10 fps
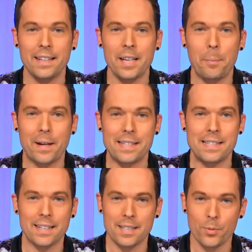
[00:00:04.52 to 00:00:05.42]
Dernière
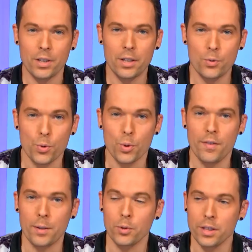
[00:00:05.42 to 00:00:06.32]
partie de Sartez-moi de là,
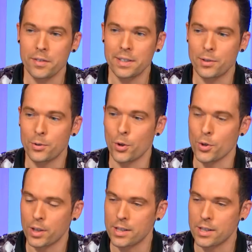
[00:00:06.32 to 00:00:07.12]
toujours avec mon invité d'honneur,